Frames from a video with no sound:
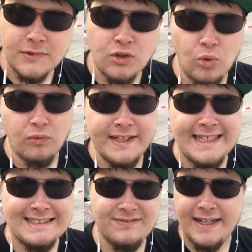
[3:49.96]
So, wie
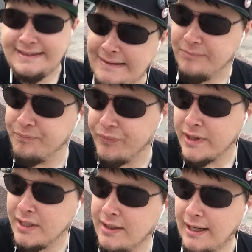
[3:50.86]
geht's weiter?
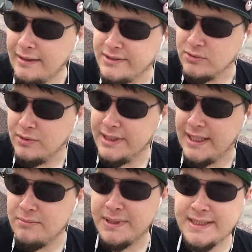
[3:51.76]
Also,
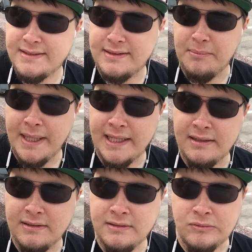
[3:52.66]
ich habe jetzt eine
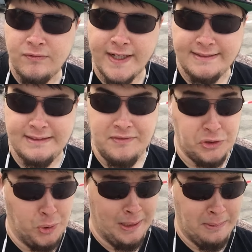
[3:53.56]
Menge Freizeit, weil
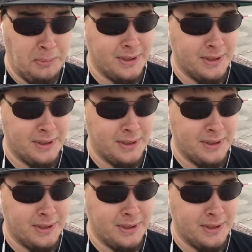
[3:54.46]
ich Urlaub habe.